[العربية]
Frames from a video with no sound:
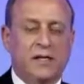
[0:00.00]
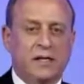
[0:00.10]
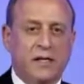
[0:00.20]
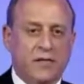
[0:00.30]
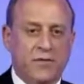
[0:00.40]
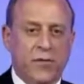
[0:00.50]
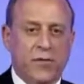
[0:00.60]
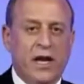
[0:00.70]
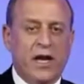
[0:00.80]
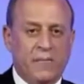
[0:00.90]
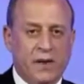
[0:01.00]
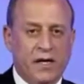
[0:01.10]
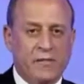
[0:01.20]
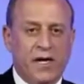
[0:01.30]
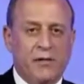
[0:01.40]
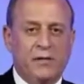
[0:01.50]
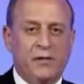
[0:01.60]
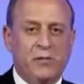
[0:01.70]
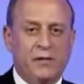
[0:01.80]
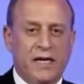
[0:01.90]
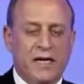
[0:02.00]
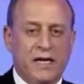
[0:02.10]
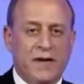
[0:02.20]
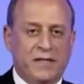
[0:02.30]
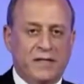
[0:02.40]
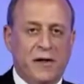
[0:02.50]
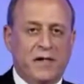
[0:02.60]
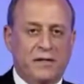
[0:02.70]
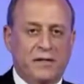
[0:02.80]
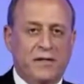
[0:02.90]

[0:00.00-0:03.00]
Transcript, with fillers: سيتا فيجو يلعب على ملعبه وبالتالي مارس بعض